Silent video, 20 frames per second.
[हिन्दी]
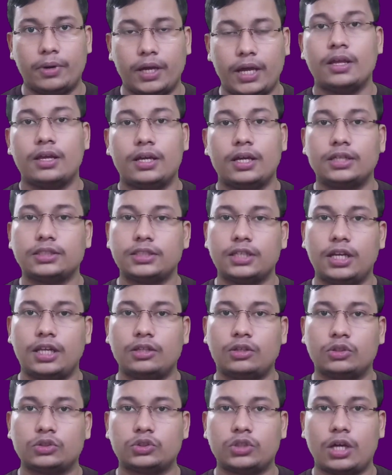पड़ेगा
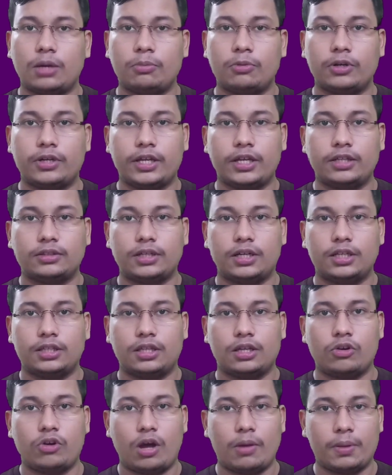इसीलिए दोस्तों आपको टेन थर्टी
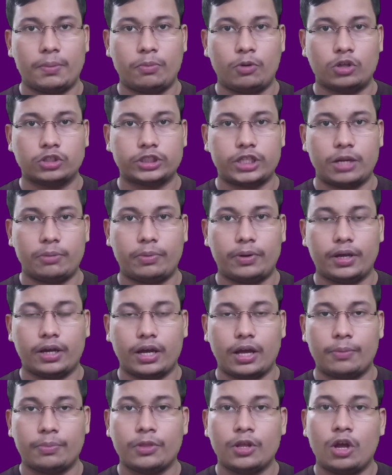तक वहाँ पर पहुँचना
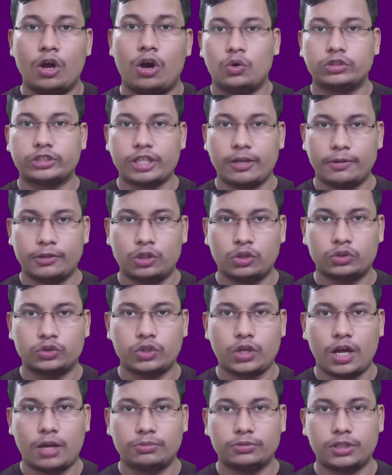पड़ेगा उसके बाद
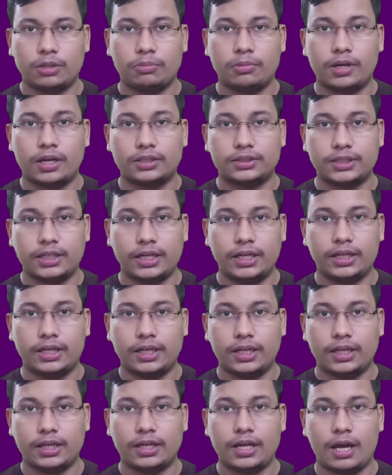दोस्तों आप जब घर से
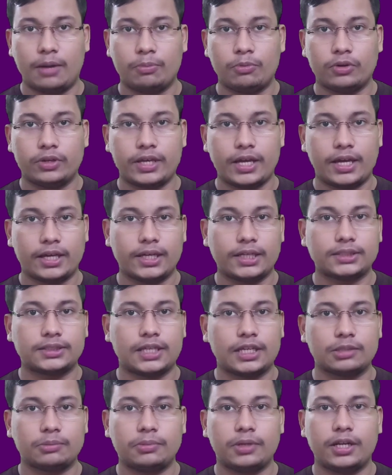निकलेंगे आपको क्या क्या
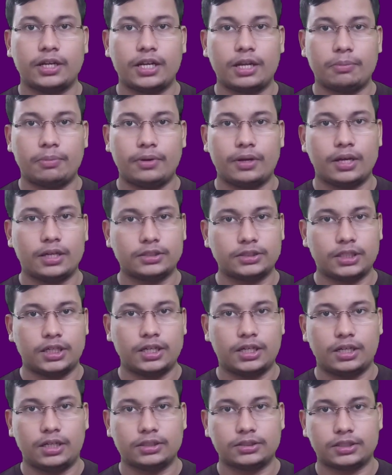साथ में लेना पड़ेगा
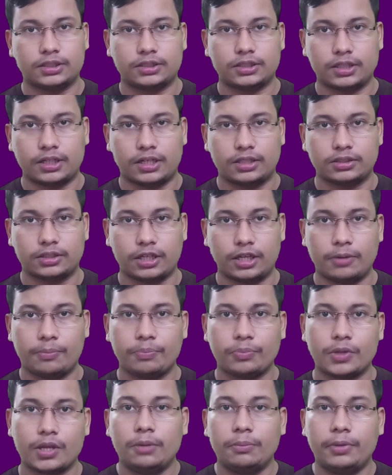चलिए डिस्कशन करते हैं
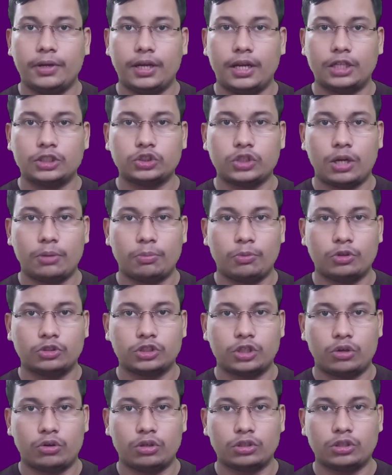पहला जो आपको
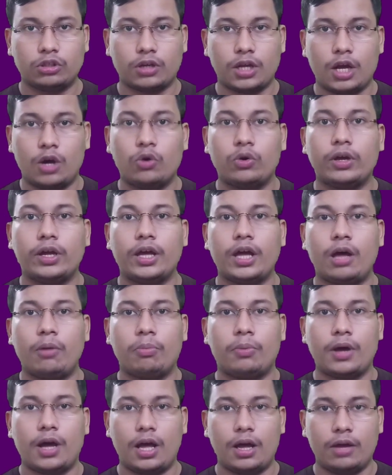ज़रूरत होगा वो है
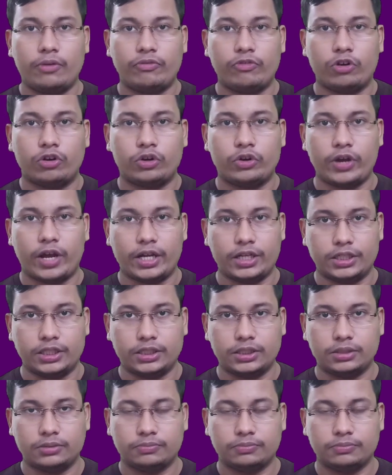आपका फ़ोटो आई